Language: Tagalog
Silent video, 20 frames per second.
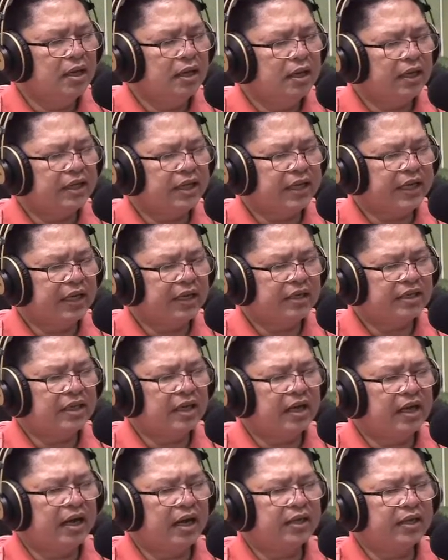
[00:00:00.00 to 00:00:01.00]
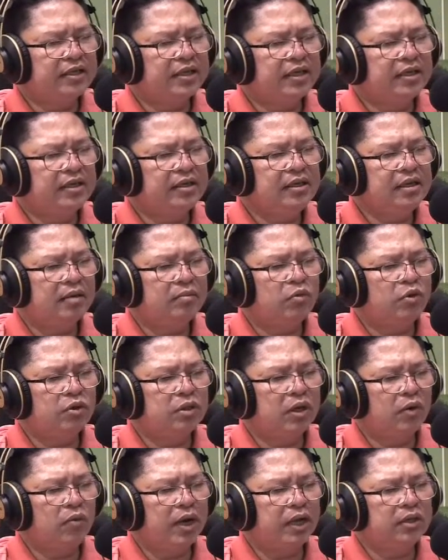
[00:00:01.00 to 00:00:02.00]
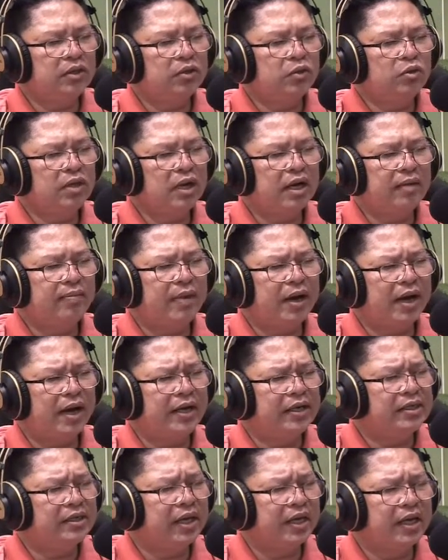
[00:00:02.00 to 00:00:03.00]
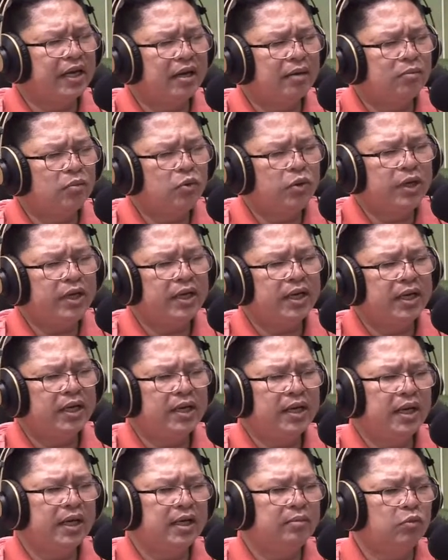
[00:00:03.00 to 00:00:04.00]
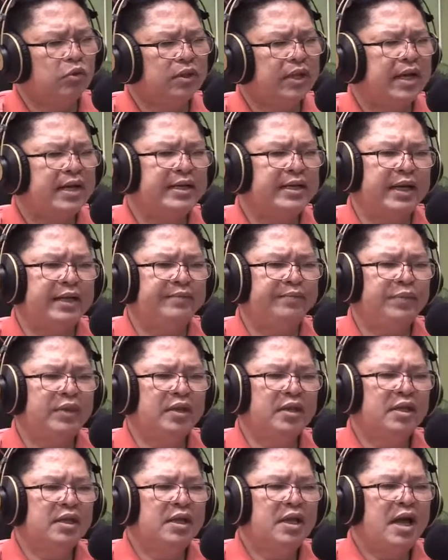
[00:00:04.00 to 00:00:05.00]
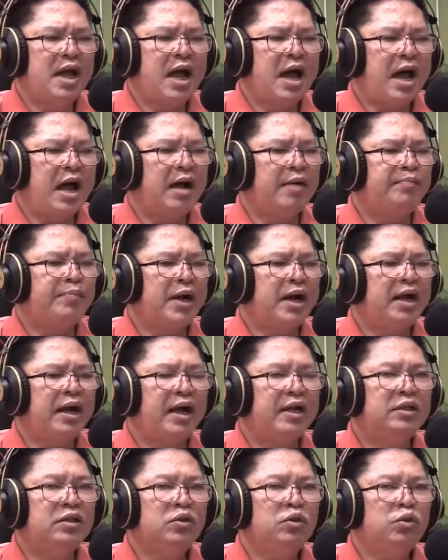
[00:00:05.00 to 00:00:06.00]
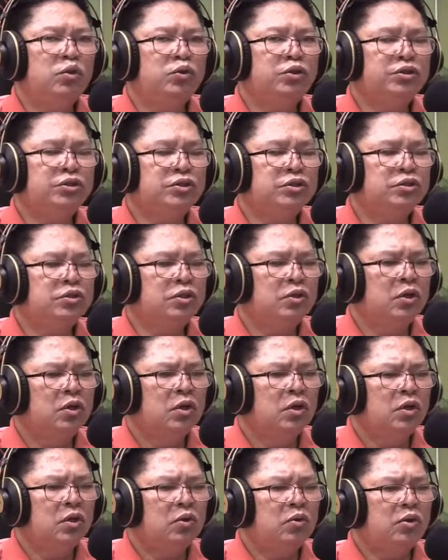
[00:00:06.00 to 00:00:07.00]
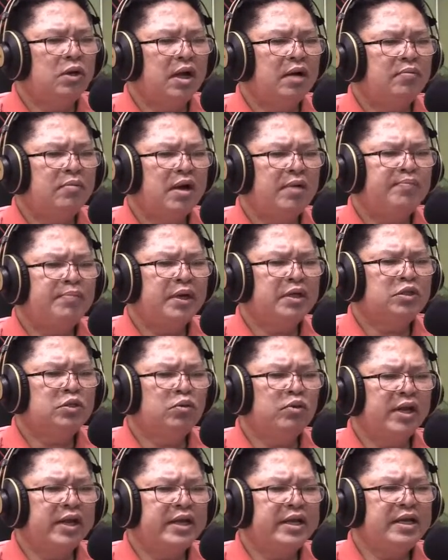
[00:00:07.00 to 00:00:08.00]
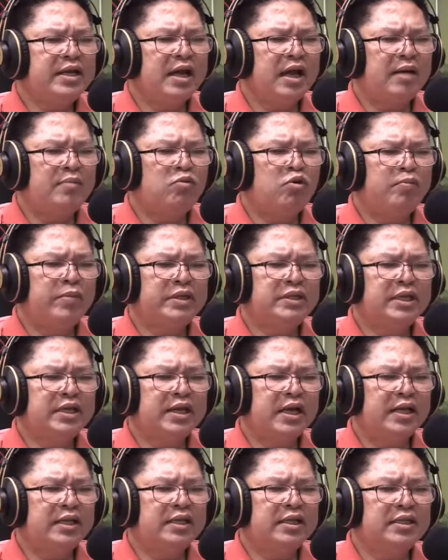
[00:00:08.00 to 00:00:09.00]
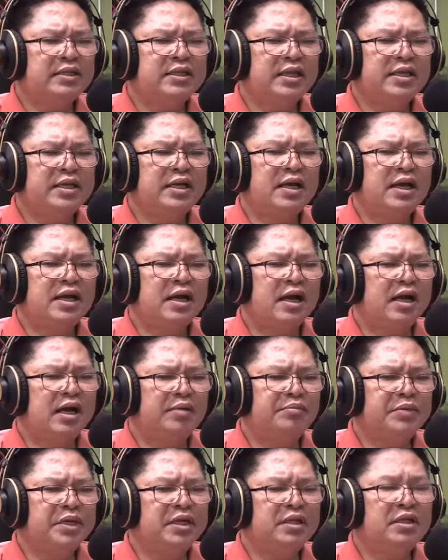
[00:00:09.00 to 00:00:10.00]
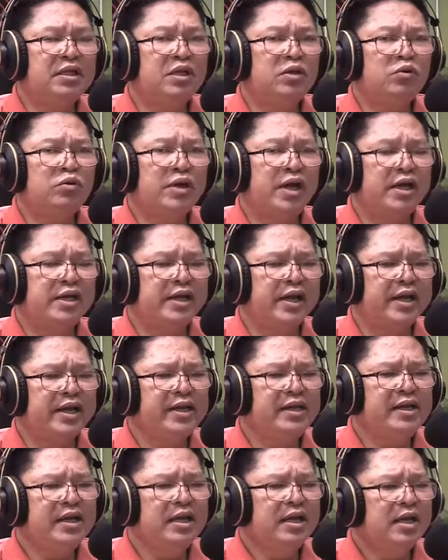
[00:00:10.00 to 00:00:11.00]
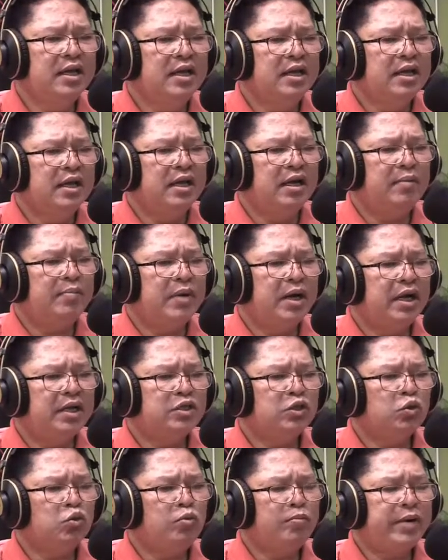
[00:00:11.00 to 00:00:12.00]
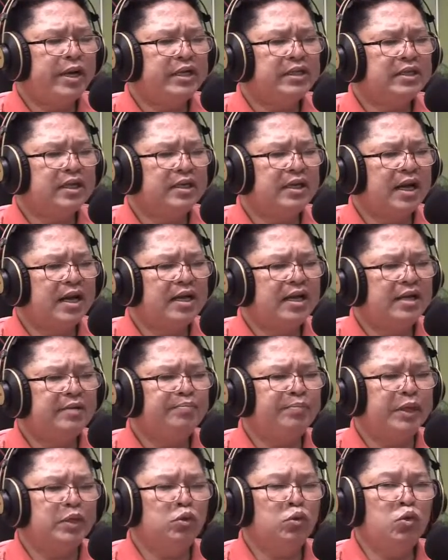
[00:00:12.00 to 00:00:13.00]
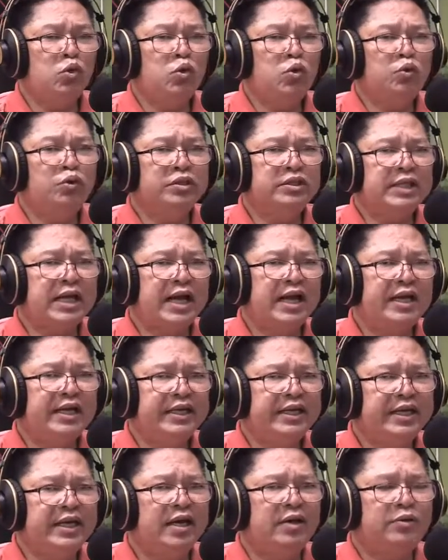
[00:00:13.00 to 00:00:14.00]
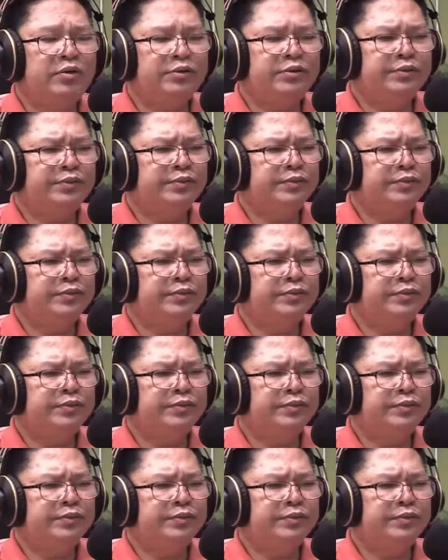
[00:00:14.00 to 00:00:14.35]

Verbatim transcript: nasa kinasingkasing among dawaton nga kabahin sa kinabuhi nining kalibutana ang pag-antos ug ang mga pagsulay nga among masinati sa liha nga kami tinud-anay nga magasubay sa dalan padulong sa kalinaw